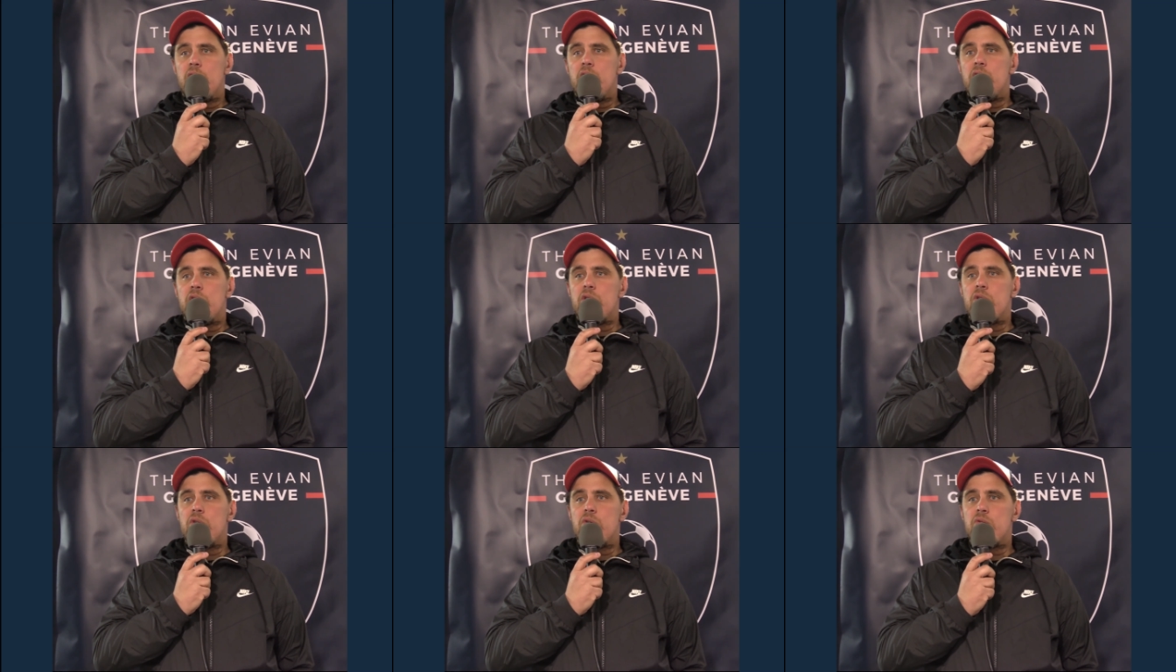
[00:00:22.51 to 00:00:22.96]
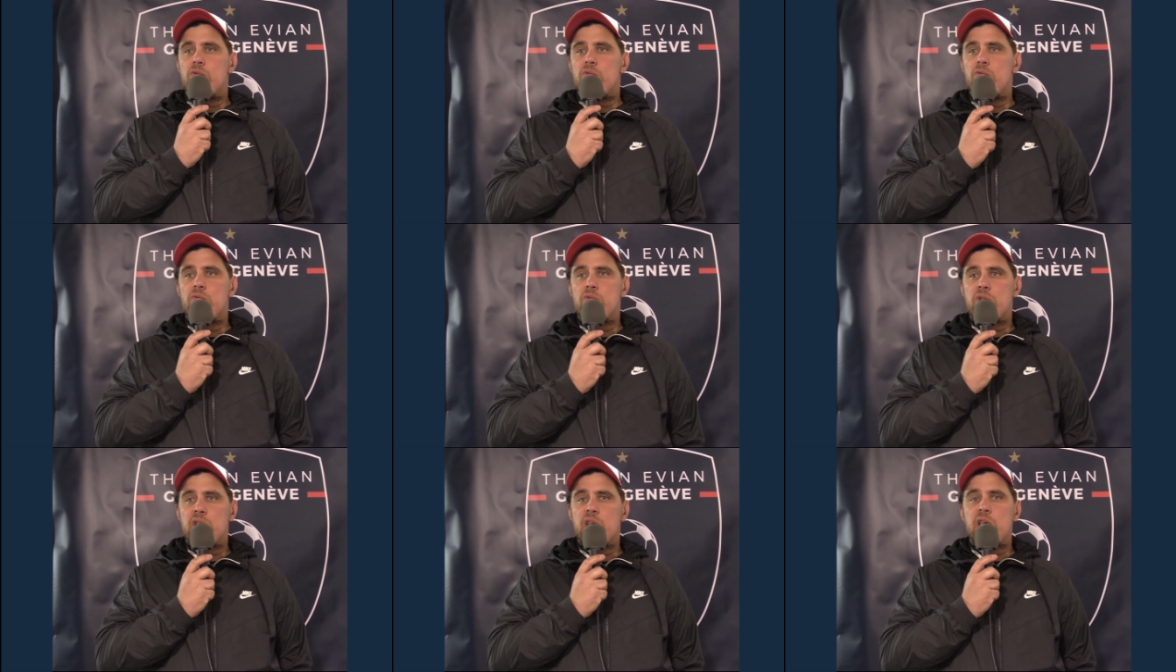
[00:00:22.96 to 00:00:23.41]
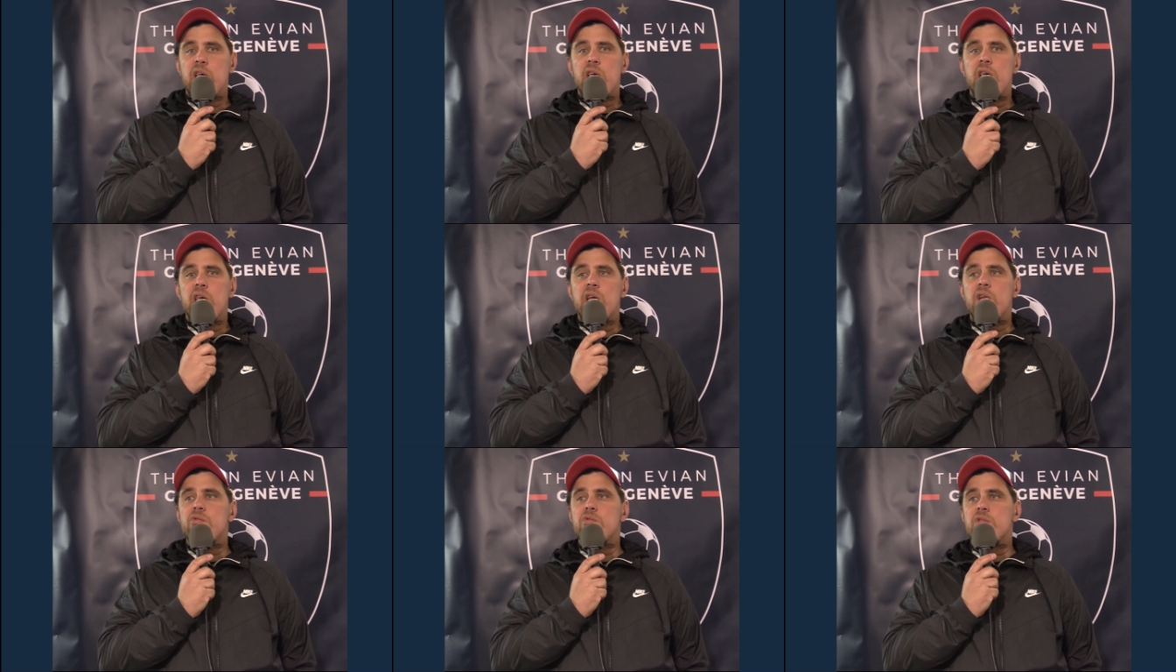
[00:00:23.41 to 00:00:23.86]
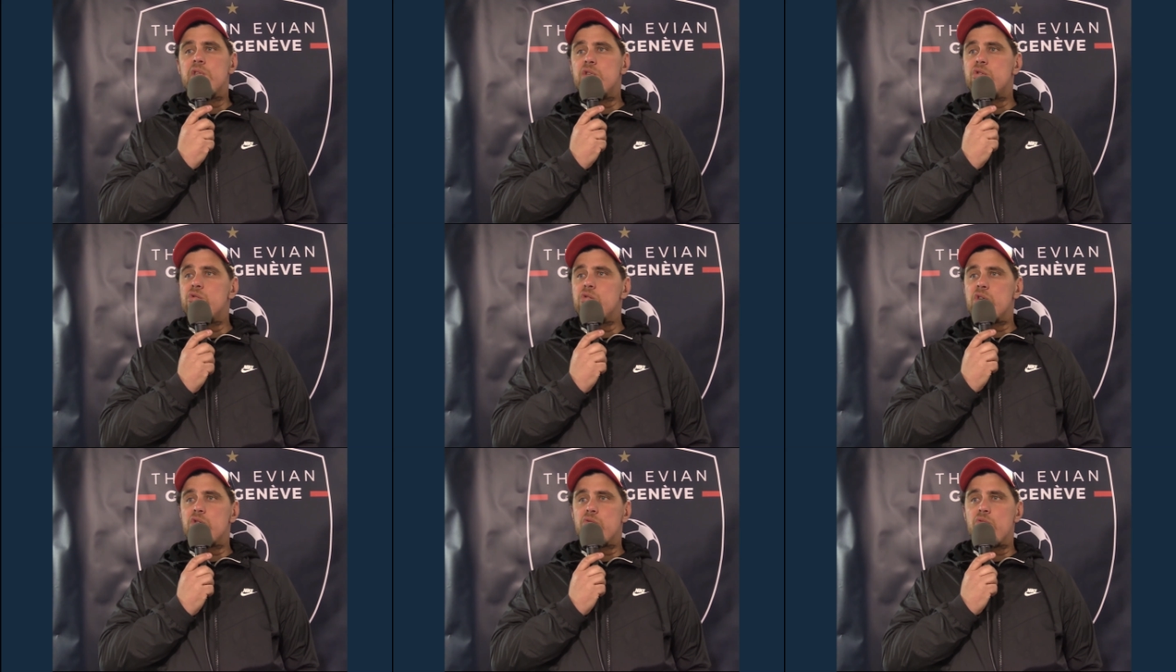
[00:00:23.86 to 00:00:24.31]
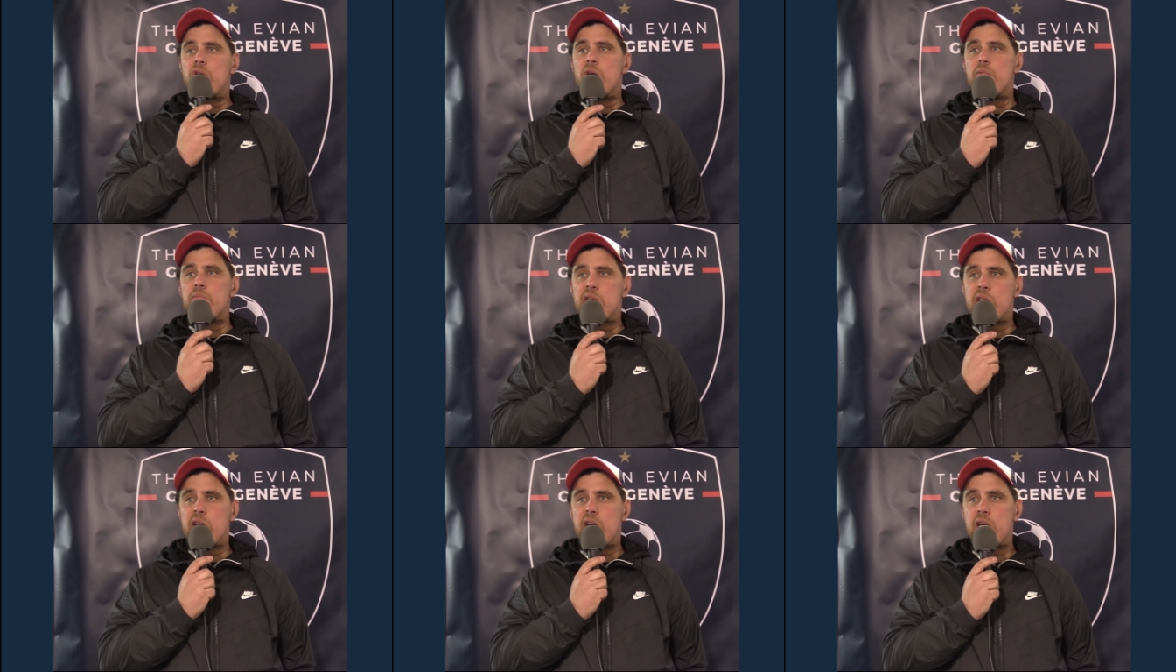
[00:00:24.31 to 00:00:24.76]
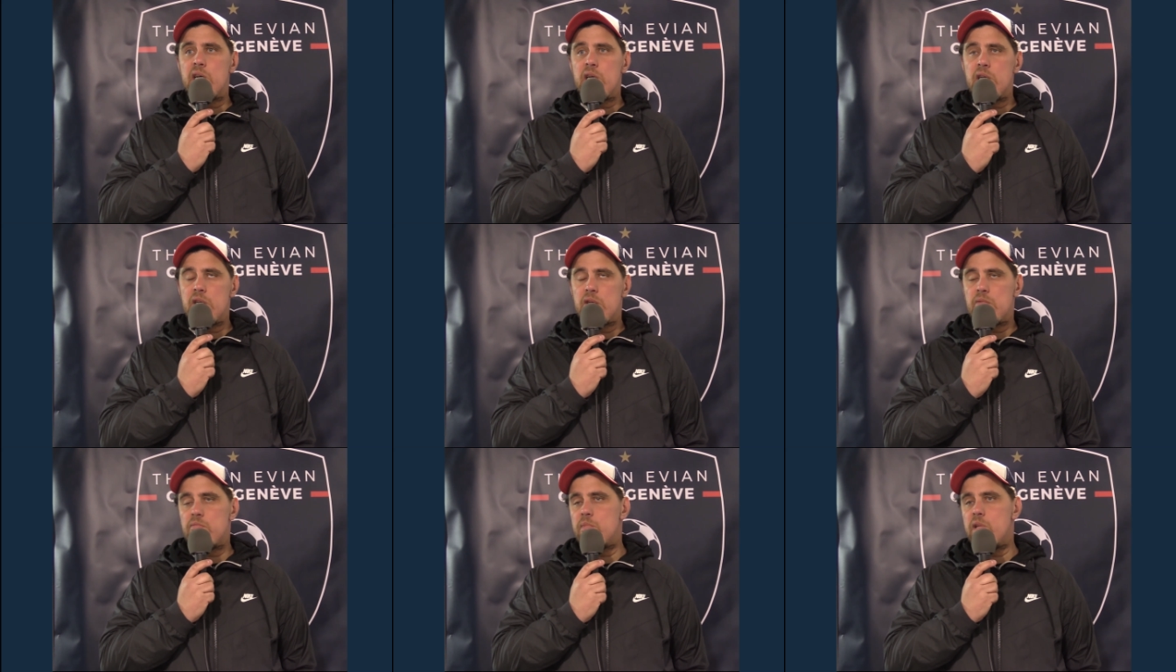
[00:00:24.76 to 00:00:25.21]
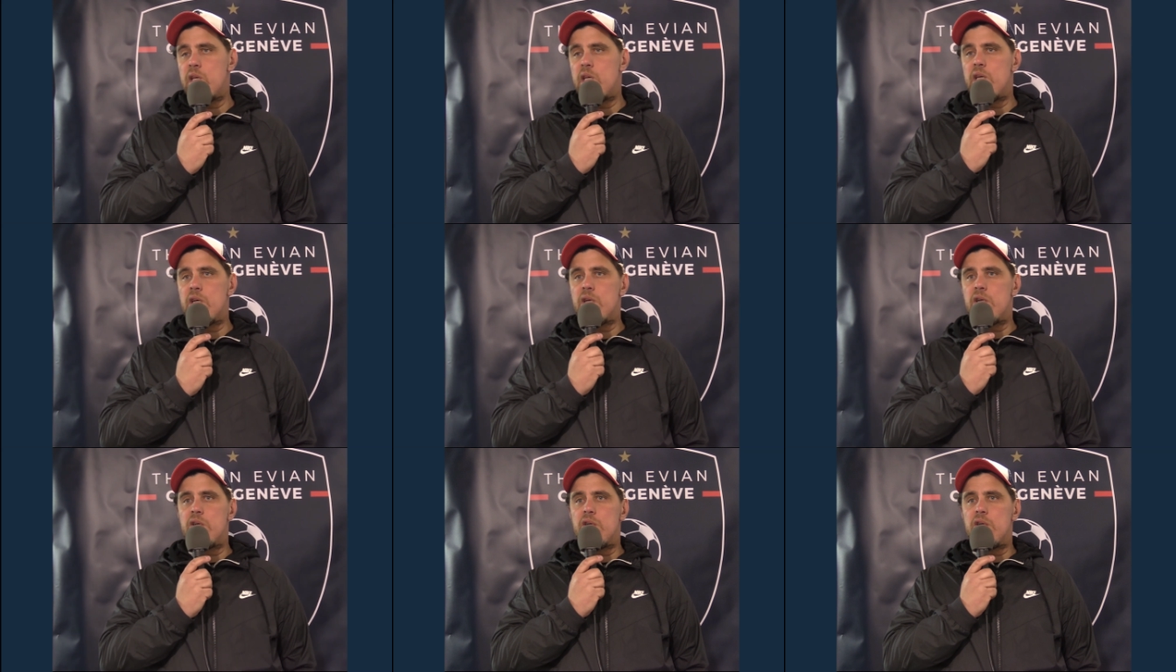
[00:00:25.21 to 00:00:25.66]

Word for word: on s'est créé quelques situations comme ça, mais,